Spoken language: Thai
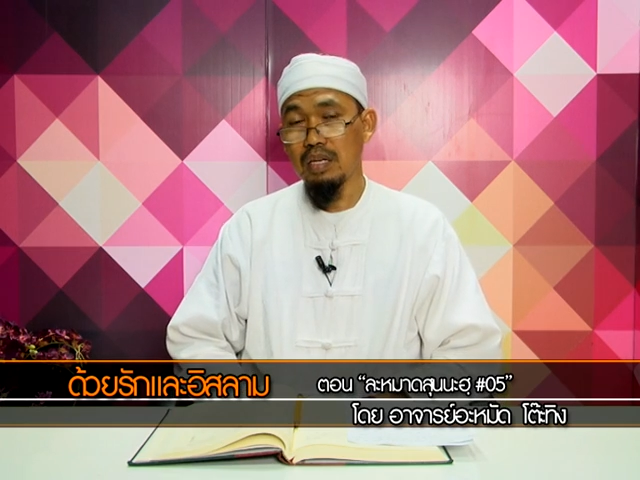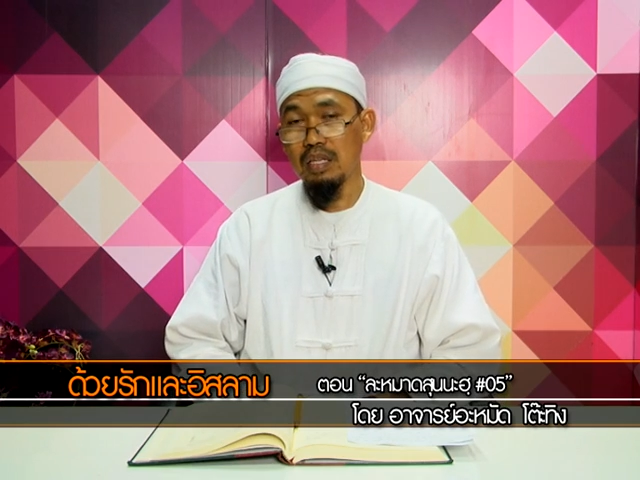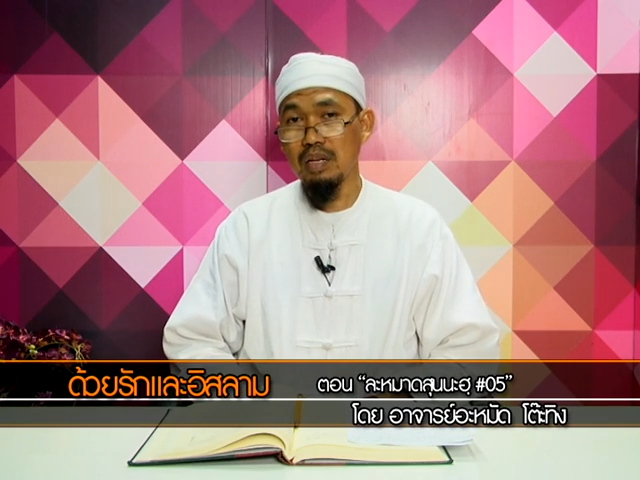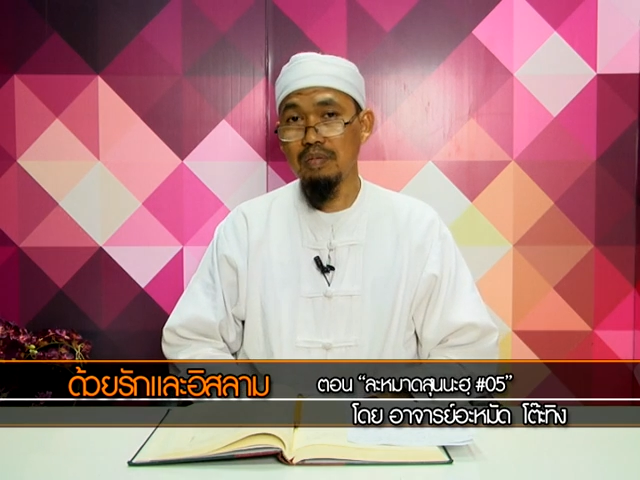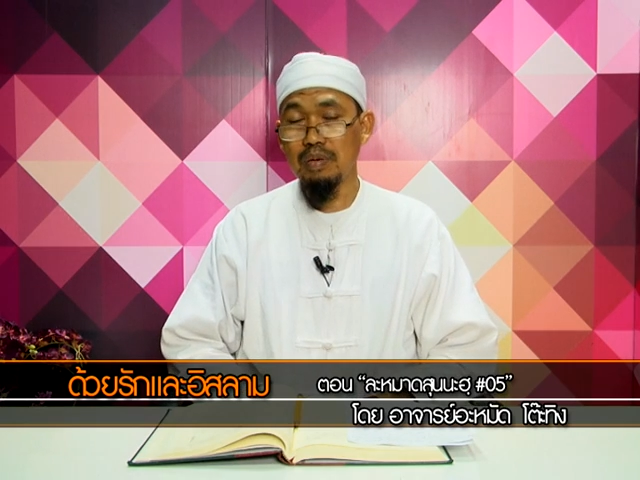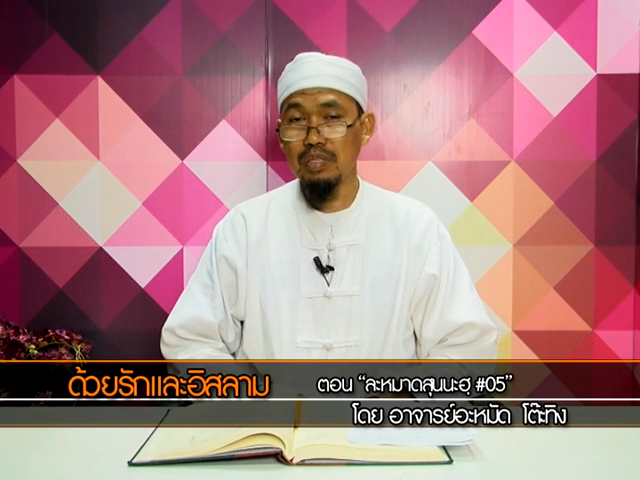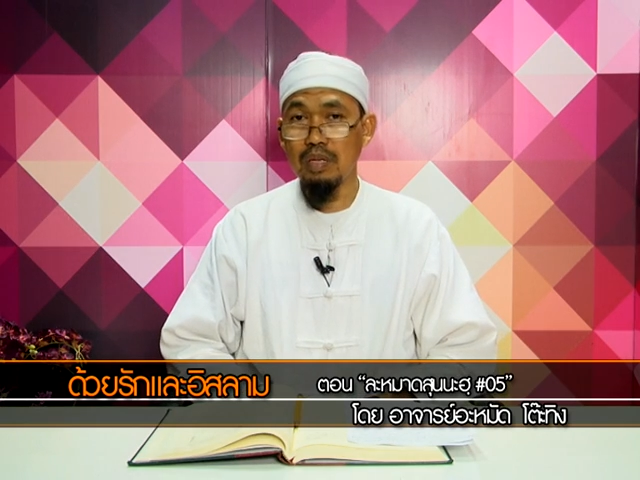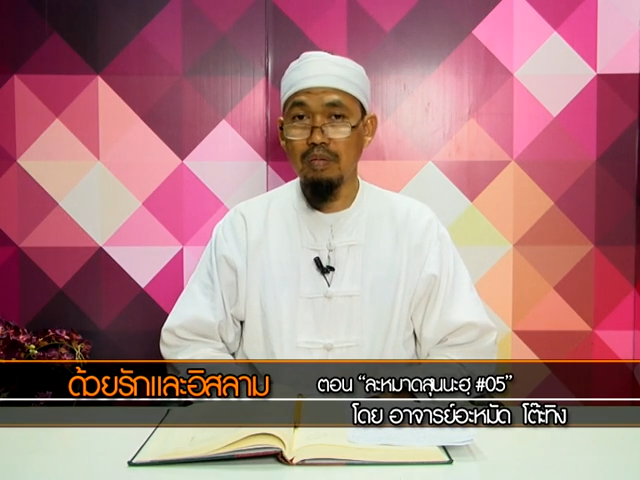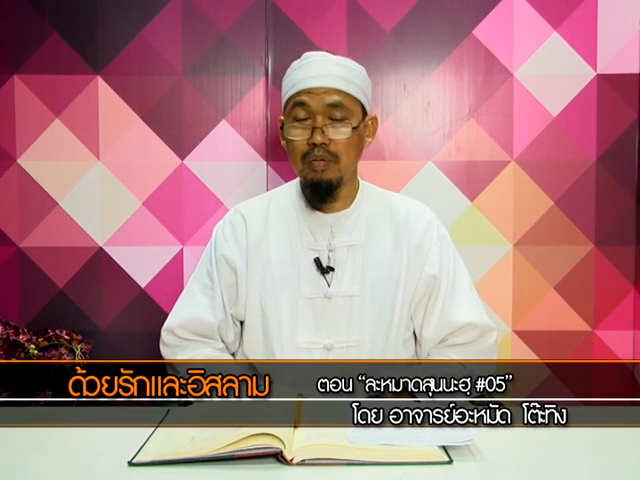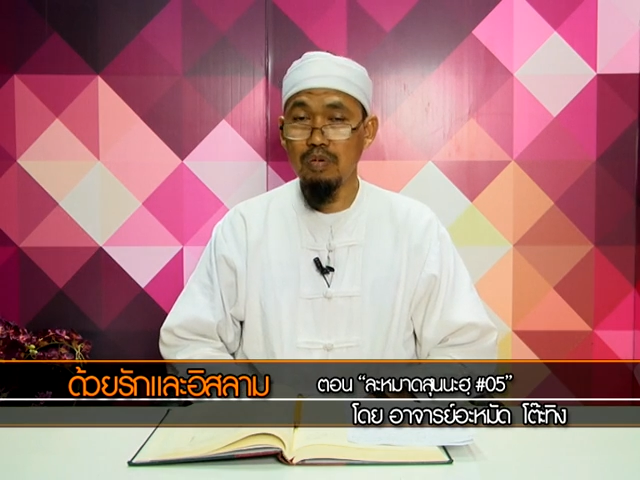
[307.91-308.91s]
ท่านนบีมุฮัมมัด ศ็อล
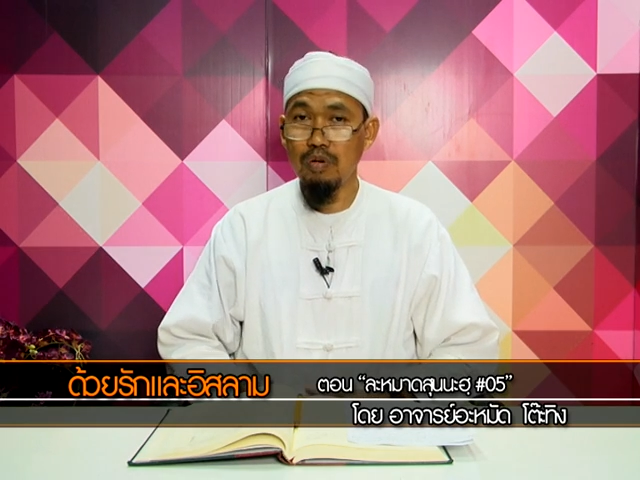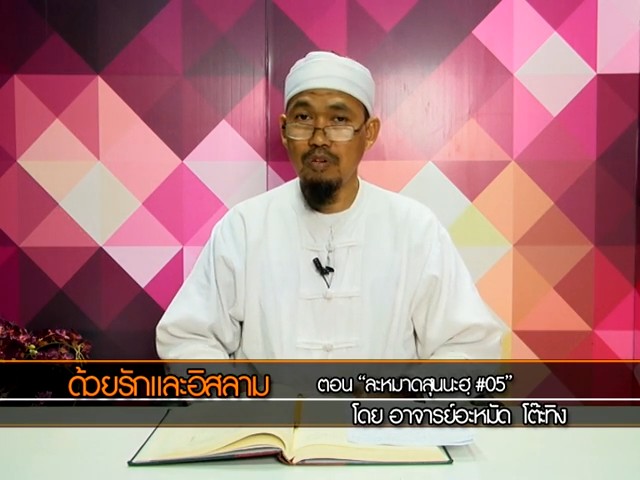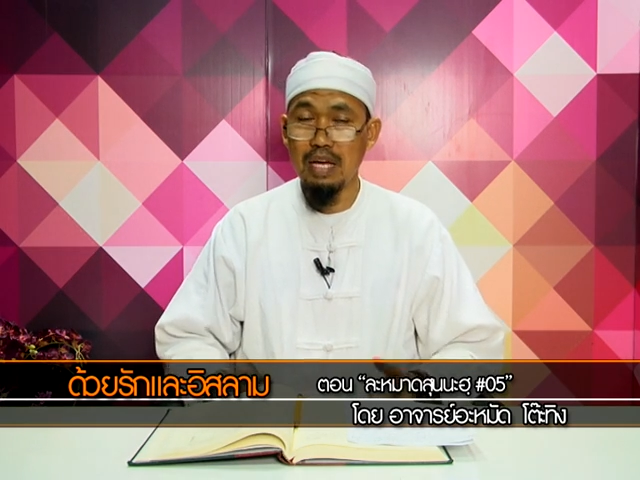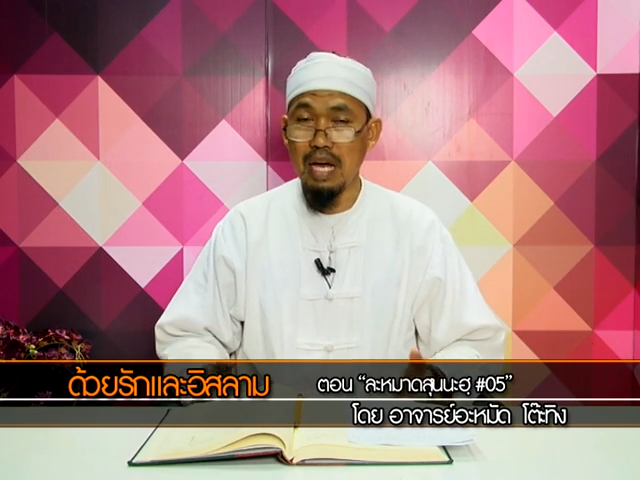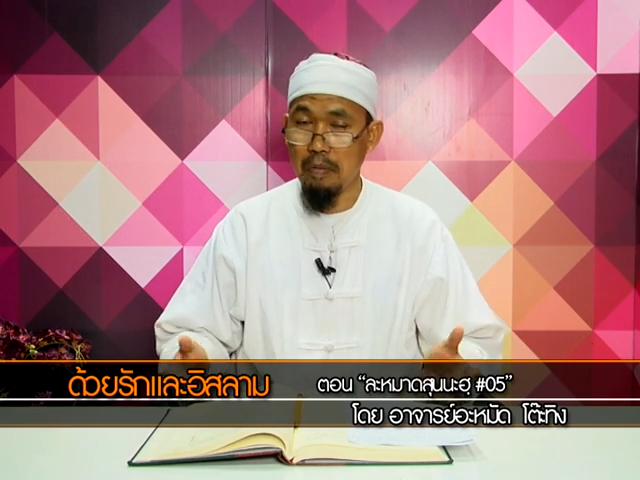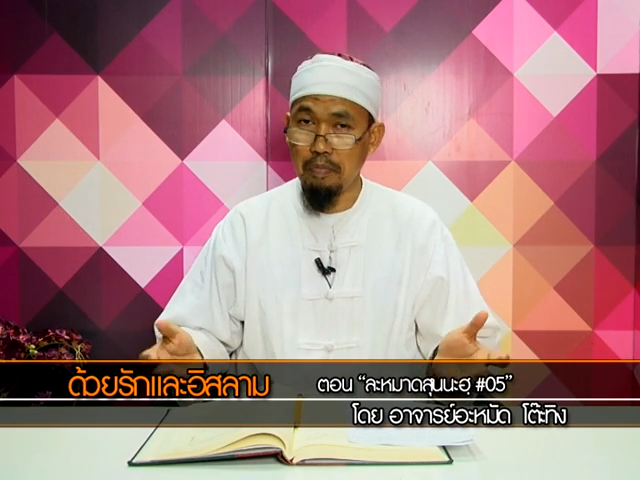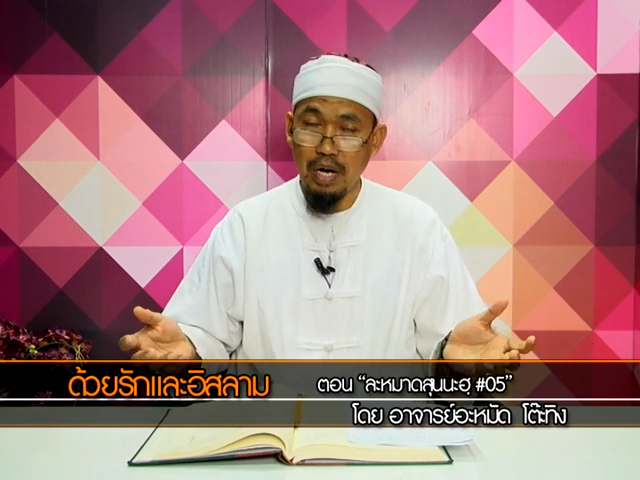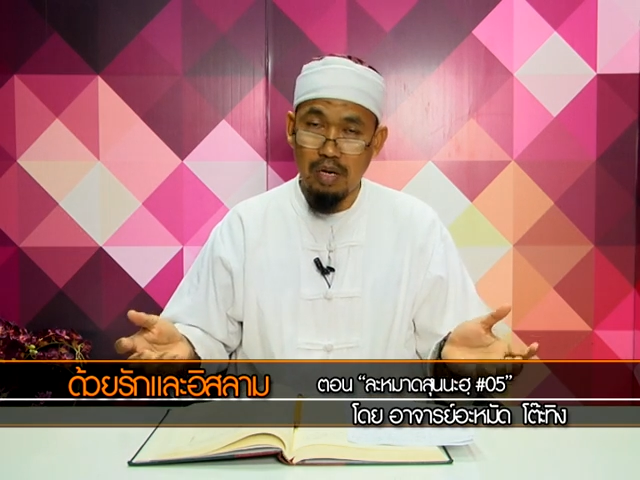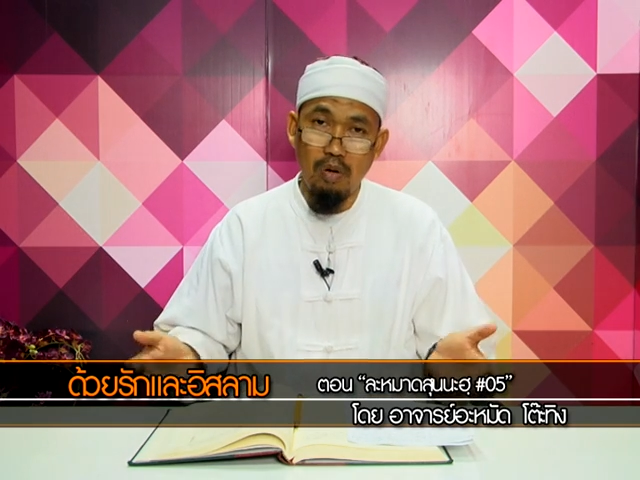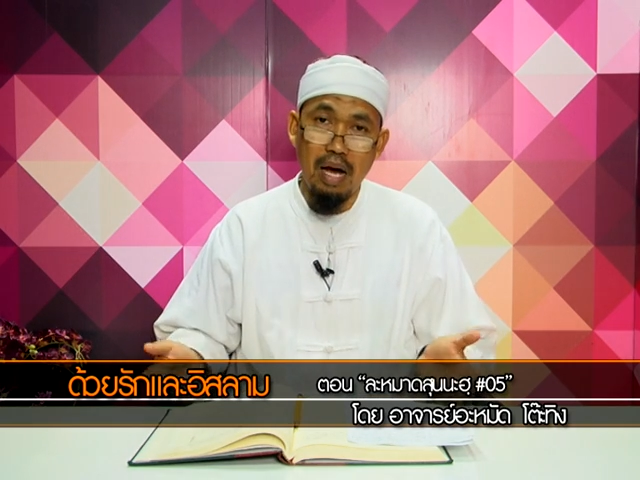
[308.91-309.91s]
ลัลลอฮุอะลัยฮิวะซัลลัมก็พูดไว้อย่าง
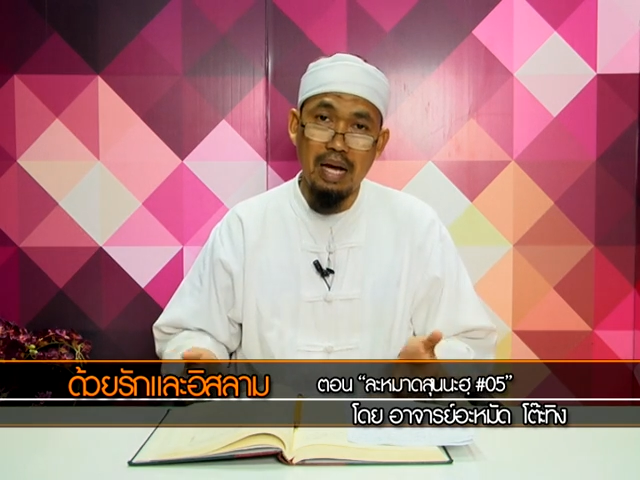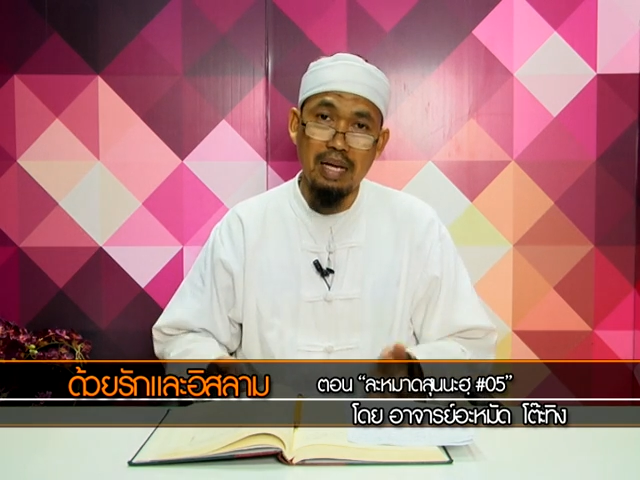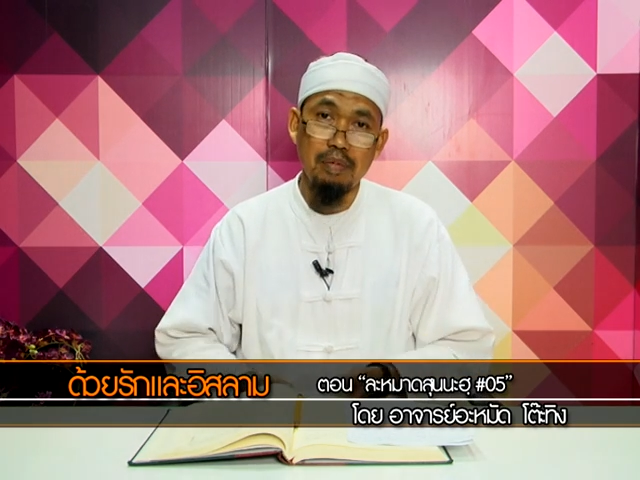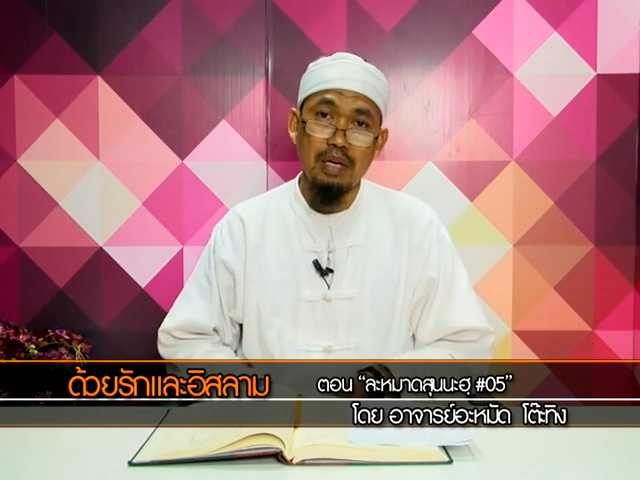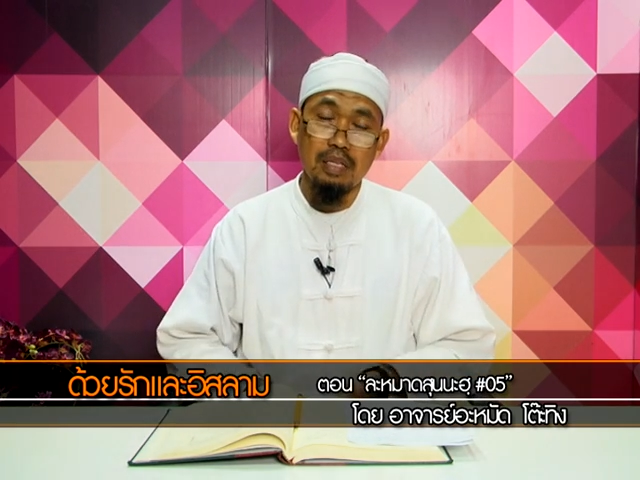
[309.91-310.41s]
เปิดกว้างนะครับ